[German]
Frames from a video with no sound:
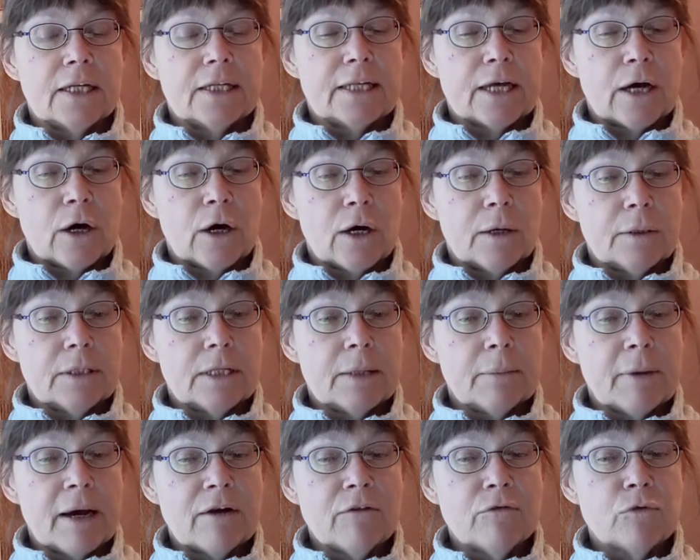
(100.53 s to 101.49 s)
der,
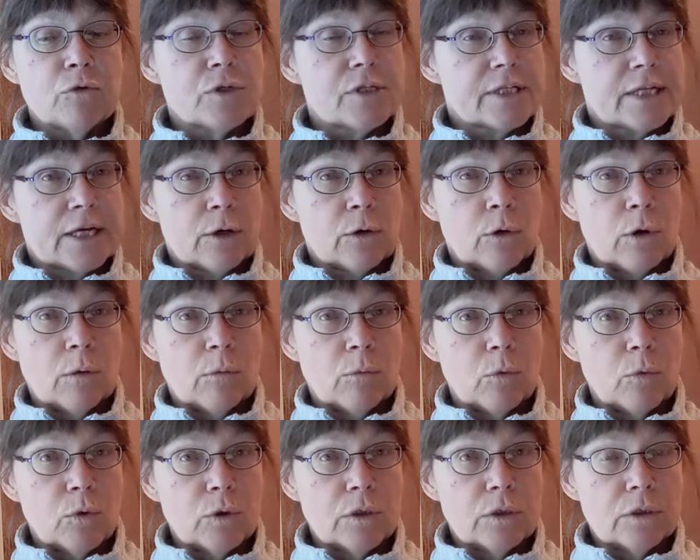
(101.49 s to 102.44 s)
dem Einfluss der
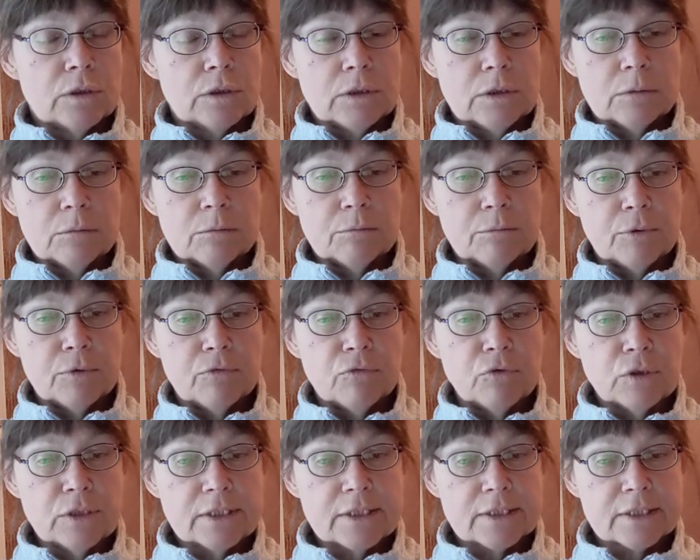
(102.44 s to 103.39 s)
Hormone
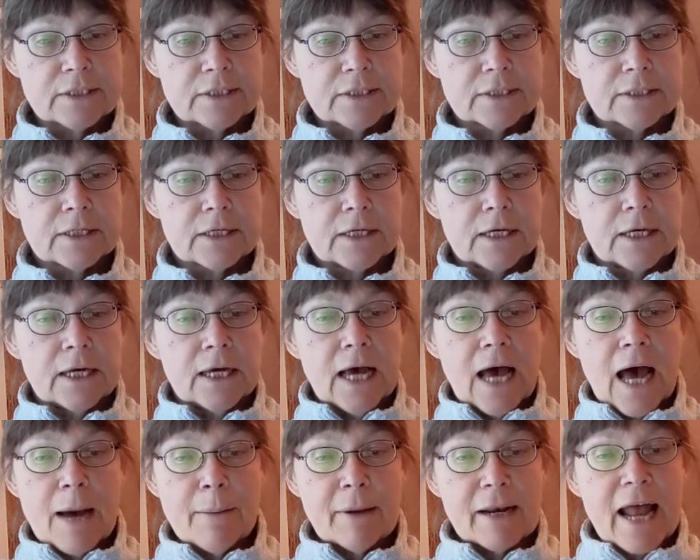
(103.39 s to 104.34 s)
bewusst.
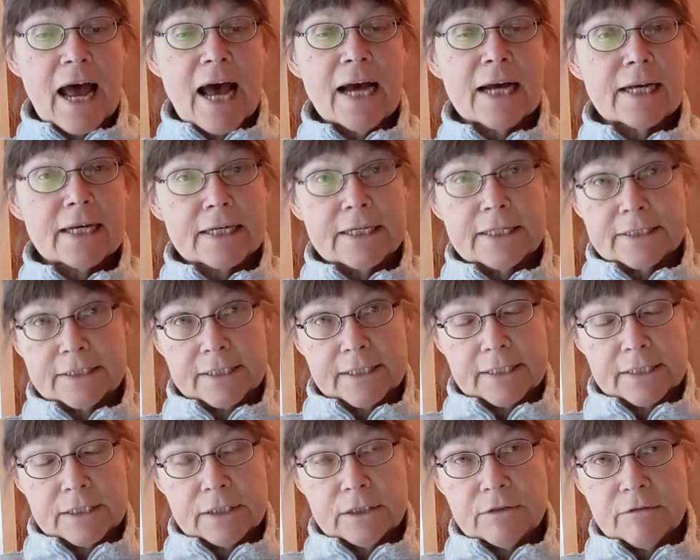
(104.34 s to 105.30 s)
Aber nach
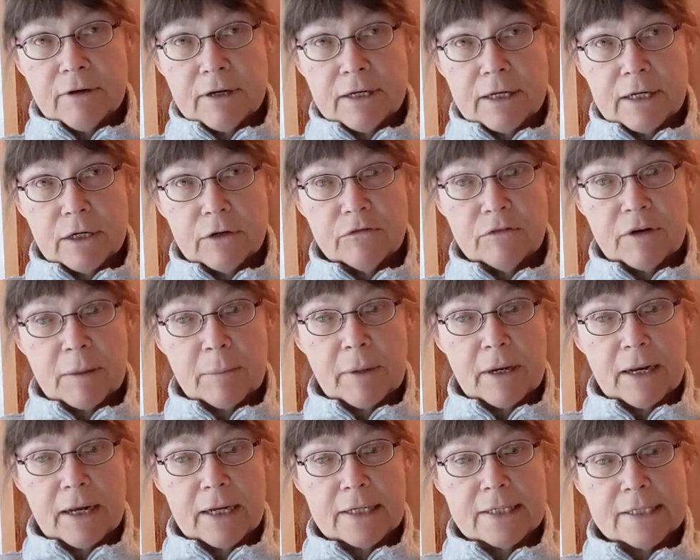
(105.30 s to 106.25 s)
Kriegsende war dann auf
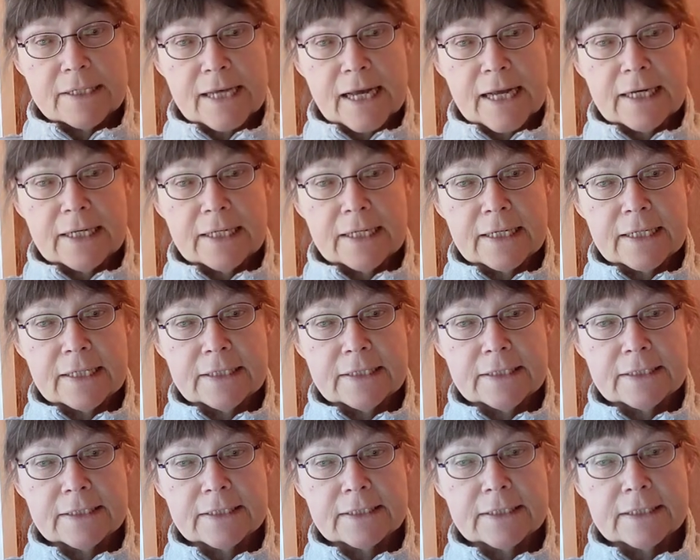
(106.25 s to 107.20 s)
einmal alles
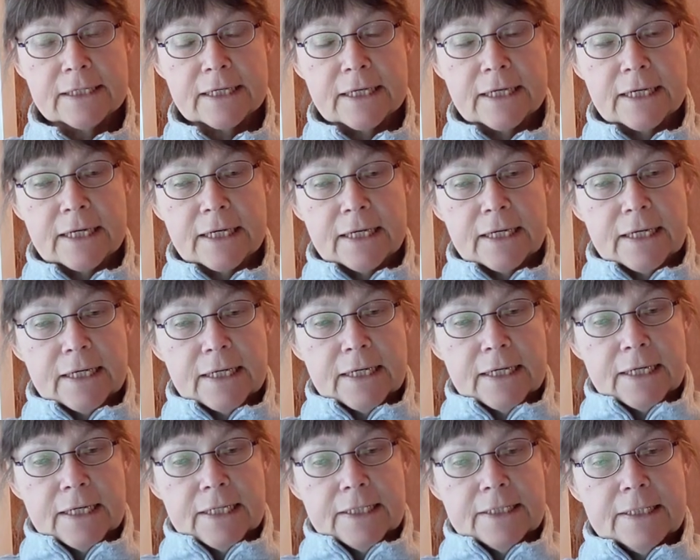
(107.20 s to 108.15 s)
anders.
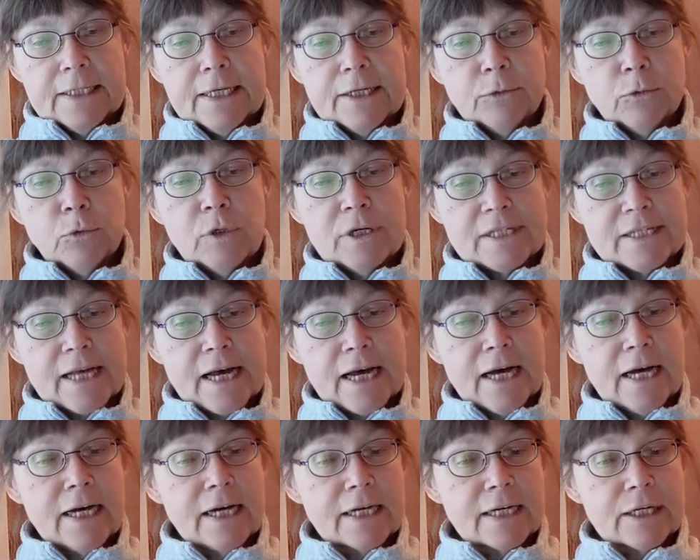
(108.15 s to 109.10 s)
Die
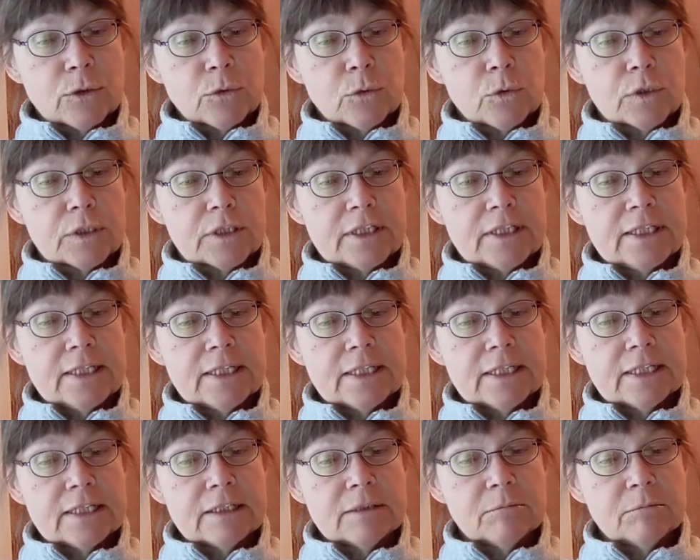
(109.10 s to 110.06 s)
USA
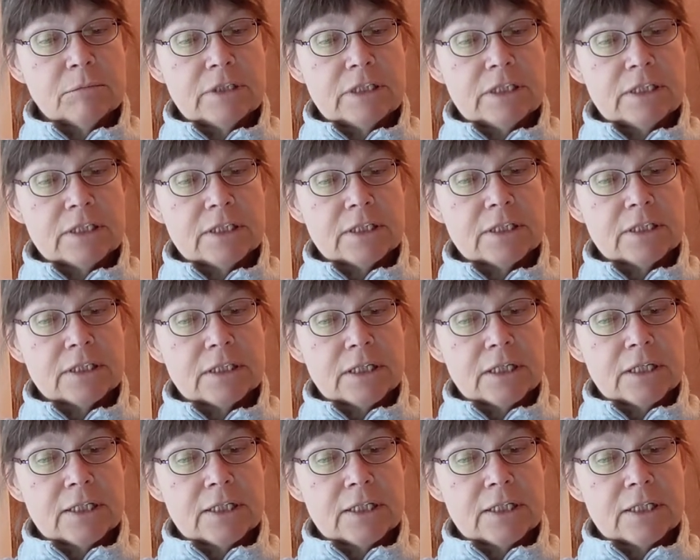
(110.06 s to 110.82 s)
rekrutierten mit